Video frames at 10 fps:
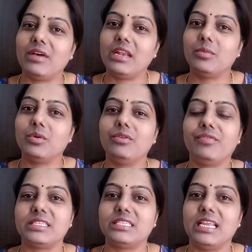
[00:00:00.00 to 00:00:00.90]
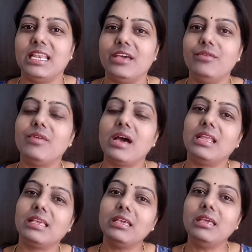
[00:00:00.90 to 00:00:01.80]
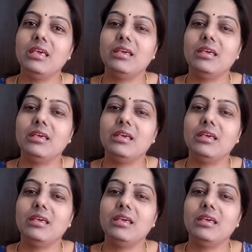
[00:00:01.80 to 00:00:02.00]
వాళ్ళ ముగ్గురు ఫస్ట్ వెళ్ళారు వాళ్ళకి